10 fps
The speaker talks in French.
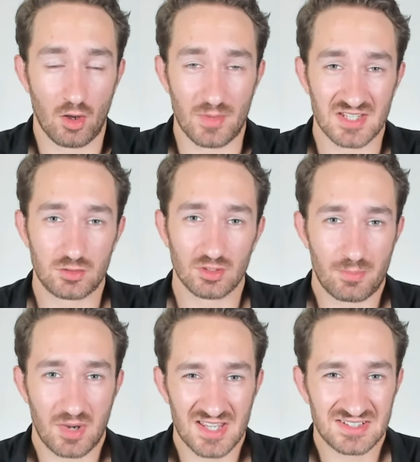Bien sûr
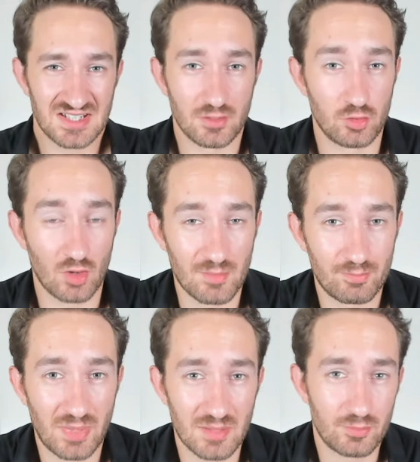des places il n'y en aura
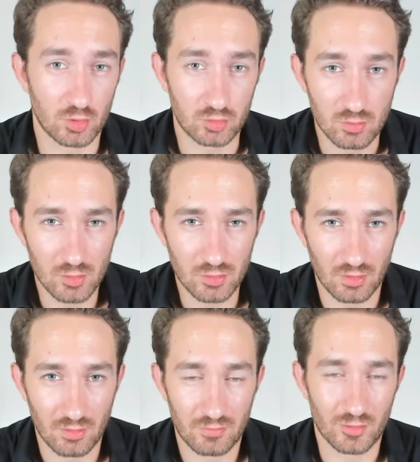pas pour tout le
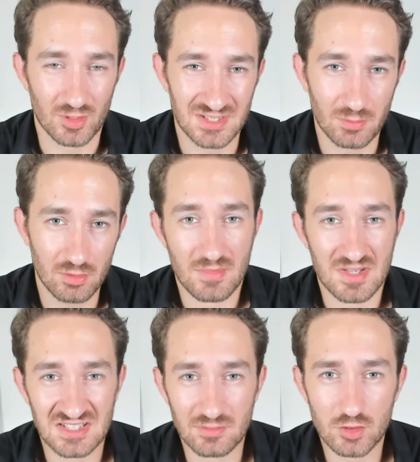monde forcément.
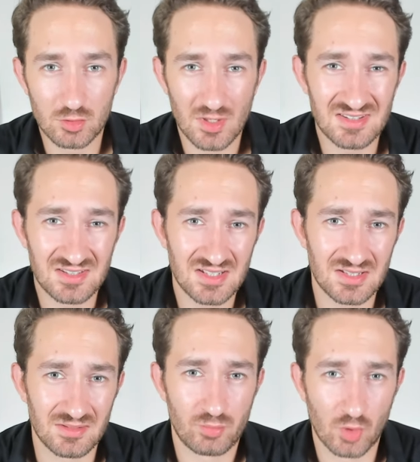Mais si vous
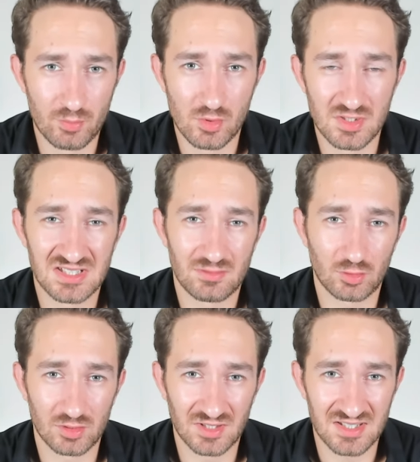souhaitez propulser
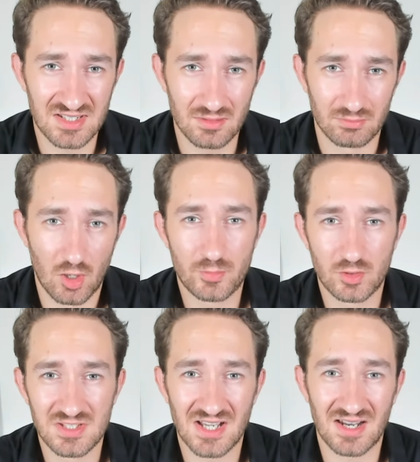votre trading,
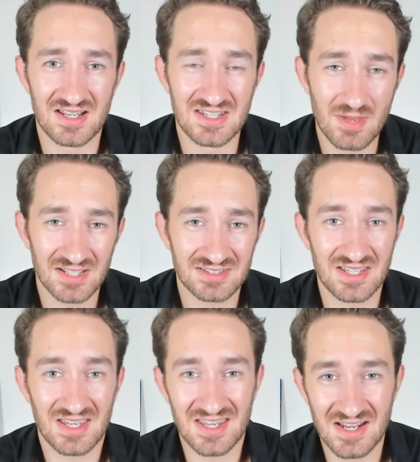obtenir la
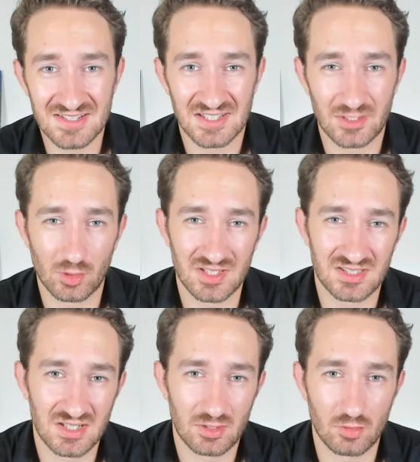liberté et la
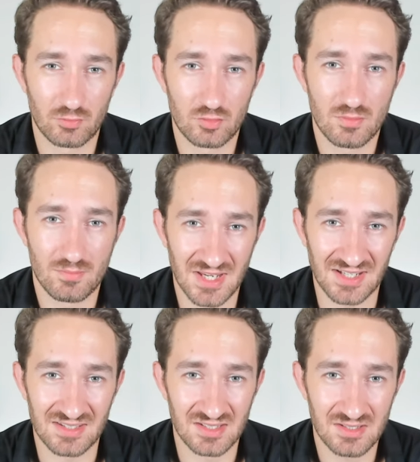sécurité que vous
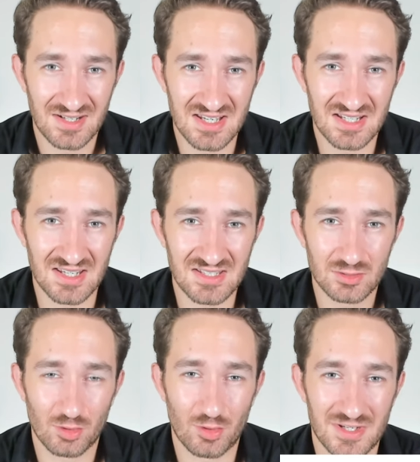méritez, cliquez
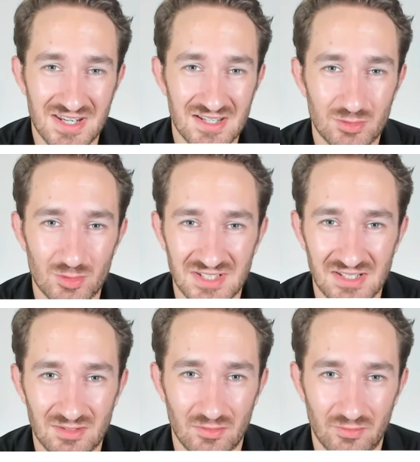sur le lien sous
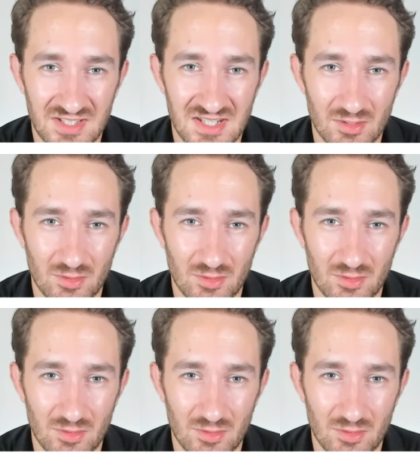cette vidéo.